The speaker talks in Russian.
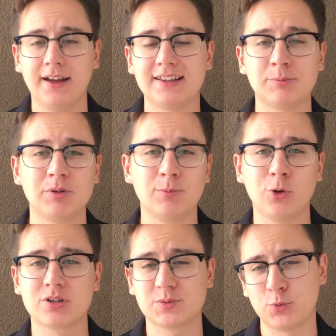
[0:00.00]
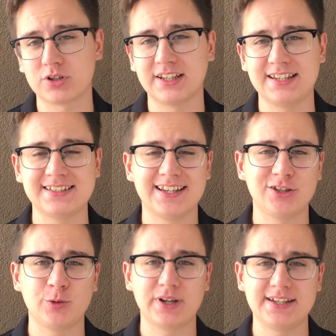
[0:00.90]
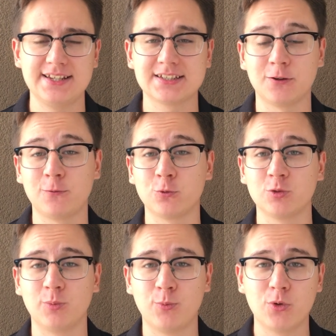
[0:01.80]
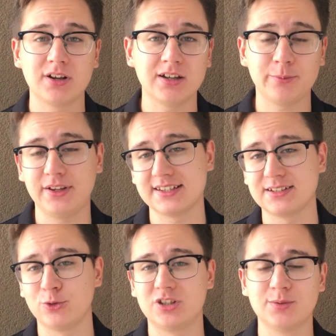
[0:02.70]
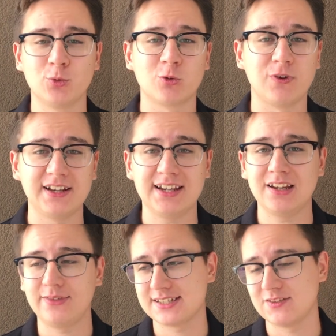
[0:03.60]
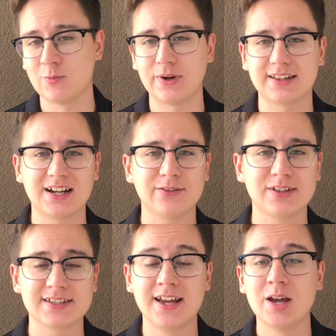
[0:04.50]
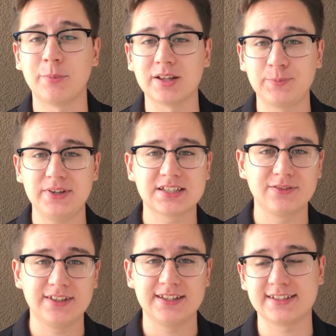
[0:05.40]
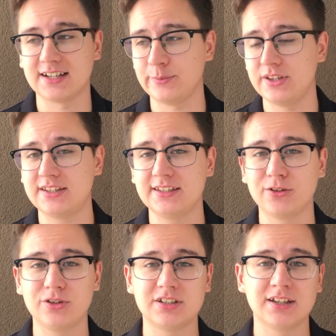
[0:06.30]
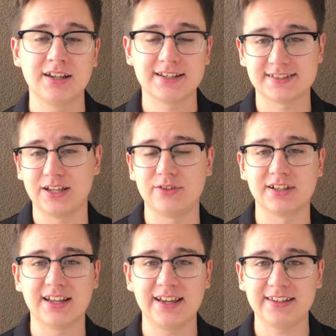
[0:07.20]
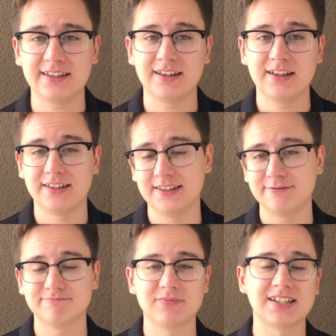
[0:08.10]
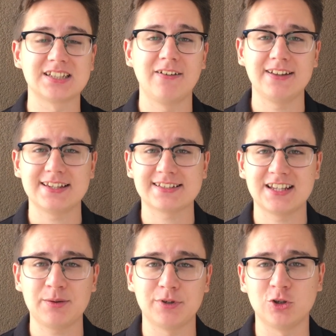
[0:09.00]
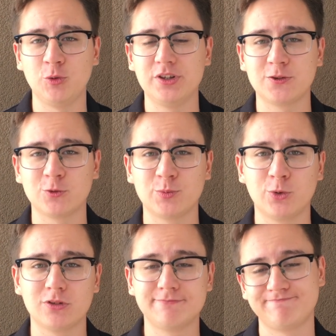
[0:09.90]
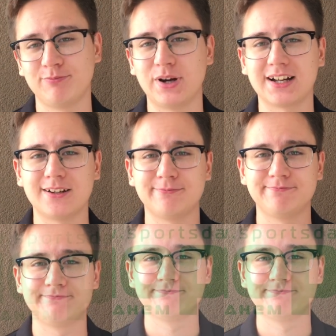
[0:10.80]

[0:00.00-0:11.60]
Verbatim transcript: Это был блог спорта день за днем о российском футболе. Меня зовут Тимур Валиев. Если вам понравилось, подписывайтесь, комментируйте, ставьте лайки и оставайтесь с нами. Любите футбол. Пока.